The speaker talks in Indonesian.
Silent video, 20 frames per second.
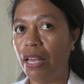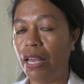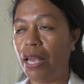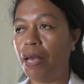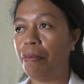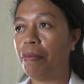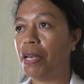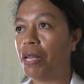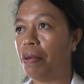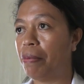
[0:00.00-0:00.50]

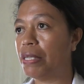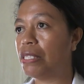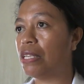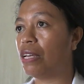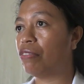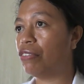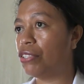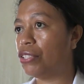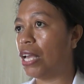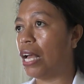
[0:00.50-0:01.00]
Ema nebe
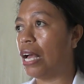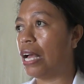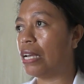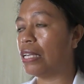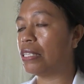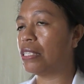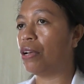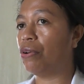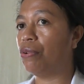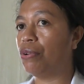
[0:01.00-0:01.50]
servisi
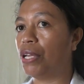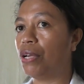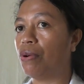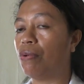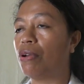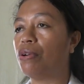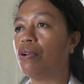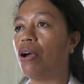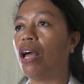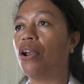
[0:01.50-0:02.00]
are saudi saúde
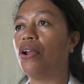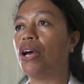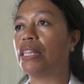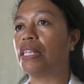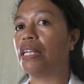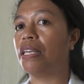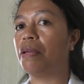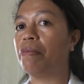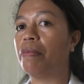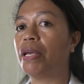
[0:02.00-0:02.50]
quando halo
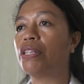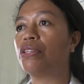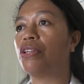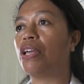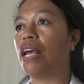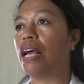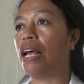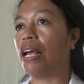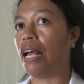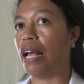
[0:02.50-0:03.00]
atendimento
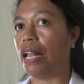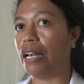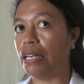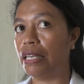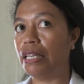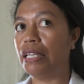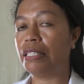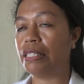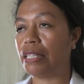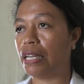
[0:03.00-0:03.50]
ha
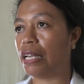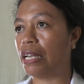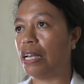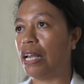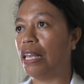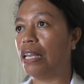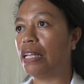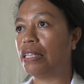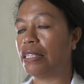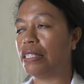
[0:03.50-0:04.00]
listrik
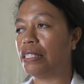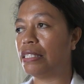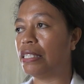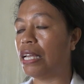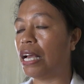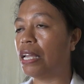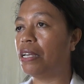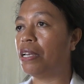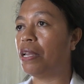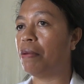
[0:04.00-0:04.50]
ga elektrisi
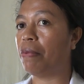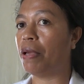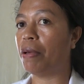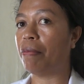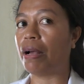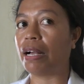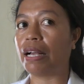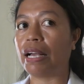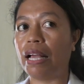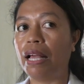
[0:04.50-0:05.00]
ne nebe
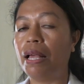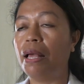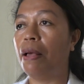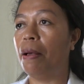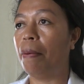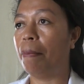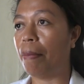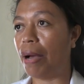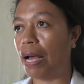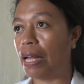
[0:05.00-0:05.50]
maka
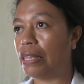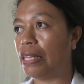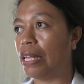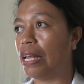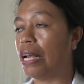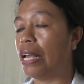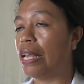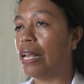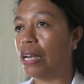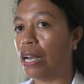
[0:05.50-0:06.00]

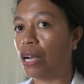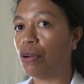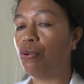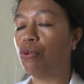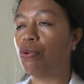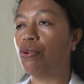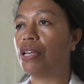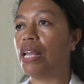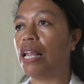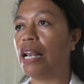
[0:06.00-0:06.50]
mate ga na
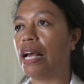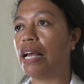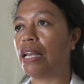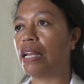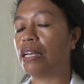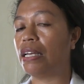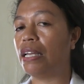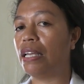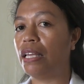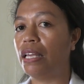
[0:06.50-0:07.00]
kukung ne
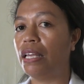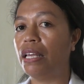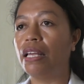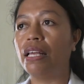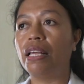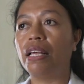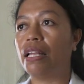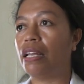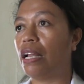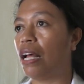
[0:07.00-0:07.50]
larang ne
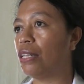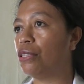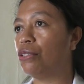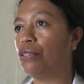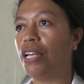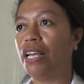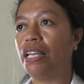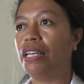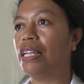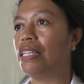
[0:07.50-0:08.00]

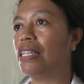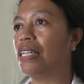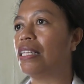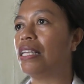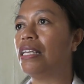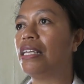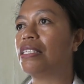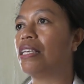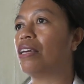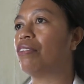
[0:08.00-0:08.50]
atu de hande
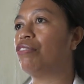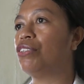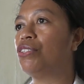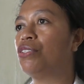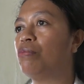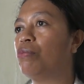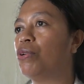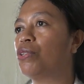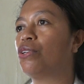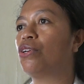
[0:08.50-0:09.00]
titene
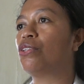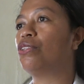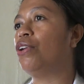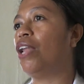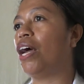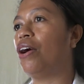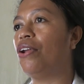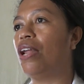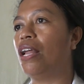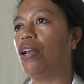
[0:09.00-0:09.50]
servisu bototo
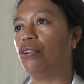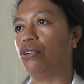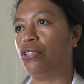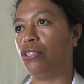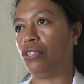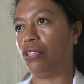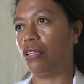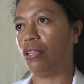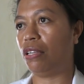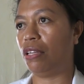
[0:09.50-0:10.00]
laula
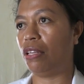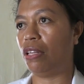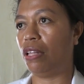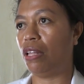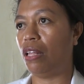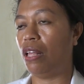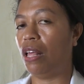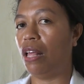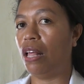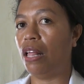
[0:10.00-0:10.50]
los
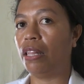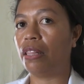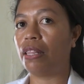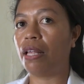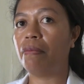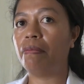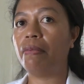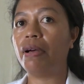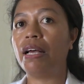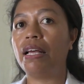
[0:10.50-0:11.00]

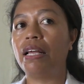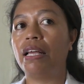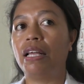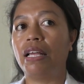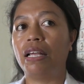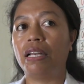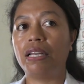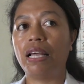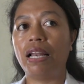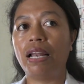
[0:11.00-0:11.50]
tamba
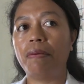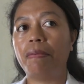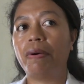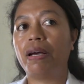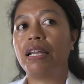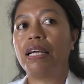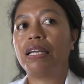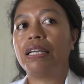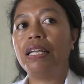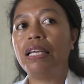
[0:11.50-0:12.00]
dalam
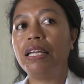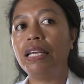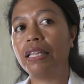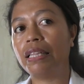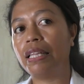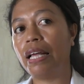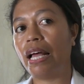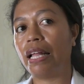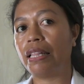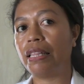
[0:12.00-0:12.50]
barak ne
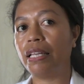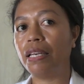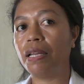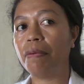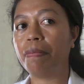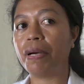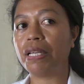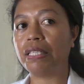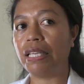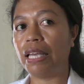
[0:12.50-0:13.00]
ita
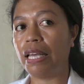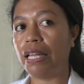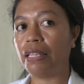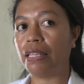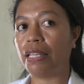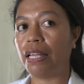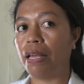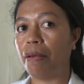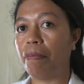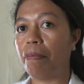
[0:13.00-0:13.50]
atende
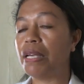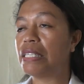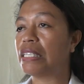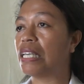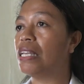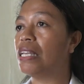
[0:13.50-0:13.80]
paciente mas